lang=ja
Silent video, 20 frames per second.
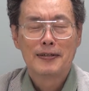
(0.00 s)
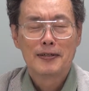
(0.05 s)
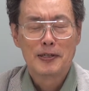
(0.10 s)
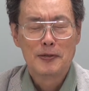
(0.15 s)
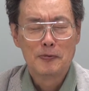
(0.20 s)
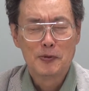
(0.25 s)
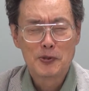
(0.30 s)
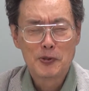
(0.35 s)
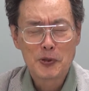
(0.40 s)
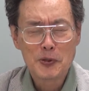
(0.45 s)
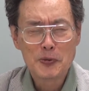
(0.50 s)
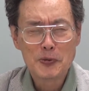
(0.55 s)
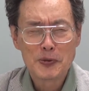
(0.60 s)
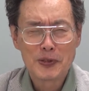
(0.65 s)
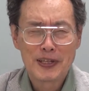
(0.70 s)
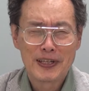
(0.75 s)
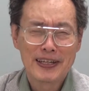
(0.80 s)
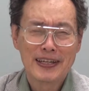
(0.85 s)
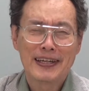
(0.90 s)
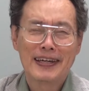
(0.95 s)
キム・ジョンウンっ
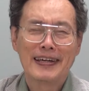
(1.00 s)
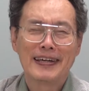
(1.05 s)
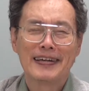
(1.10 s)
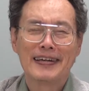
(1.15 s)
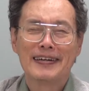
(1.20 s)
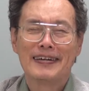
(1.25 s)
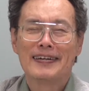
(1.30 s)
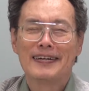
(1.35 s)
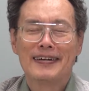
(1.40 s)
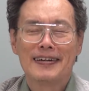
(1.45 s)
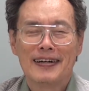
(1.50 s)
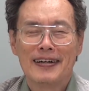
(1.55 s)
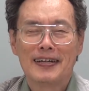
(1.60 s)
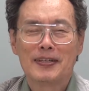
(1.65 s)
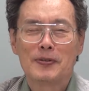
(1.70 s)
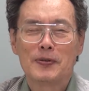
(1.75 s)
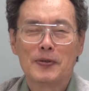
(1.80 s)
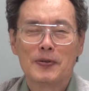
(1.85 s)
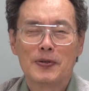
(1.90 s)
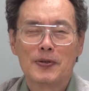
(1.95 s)
てね
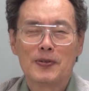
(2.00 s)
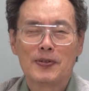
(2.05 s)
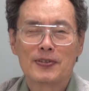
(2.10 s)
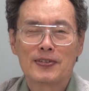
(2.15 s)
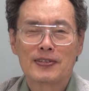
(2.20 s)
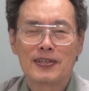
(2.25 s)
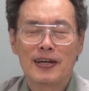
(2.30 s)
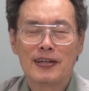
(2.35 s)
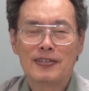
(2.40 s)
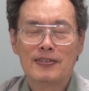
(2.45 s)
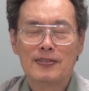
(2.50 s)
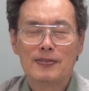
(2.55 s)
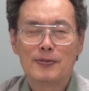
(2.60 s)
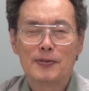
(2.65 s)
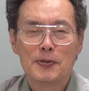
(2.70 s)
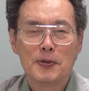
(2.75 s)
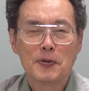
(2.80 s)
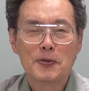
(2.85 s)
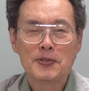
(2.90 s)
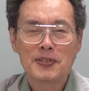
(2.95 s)
あの
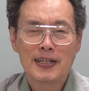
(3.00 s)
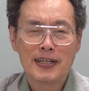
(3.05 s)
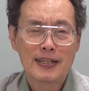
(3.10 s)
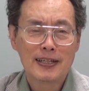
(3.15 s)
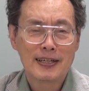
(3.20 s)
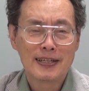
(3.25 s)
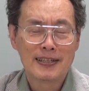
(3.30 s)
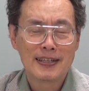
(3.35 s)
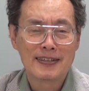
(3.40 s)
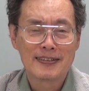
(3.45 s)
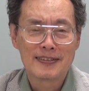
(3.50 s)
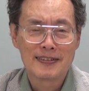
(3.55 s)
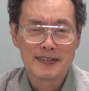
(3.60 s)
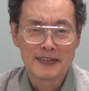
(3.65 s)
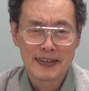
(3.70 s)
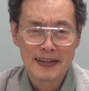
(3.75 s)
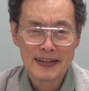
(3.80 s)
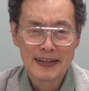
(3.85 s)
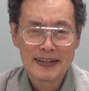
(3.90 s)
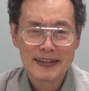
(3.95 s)
34歳なんです
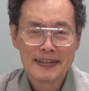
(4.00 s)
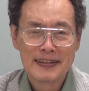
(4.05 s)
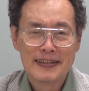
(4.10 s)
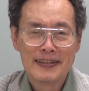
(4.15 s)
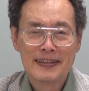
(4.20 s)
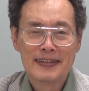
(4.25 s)
よね。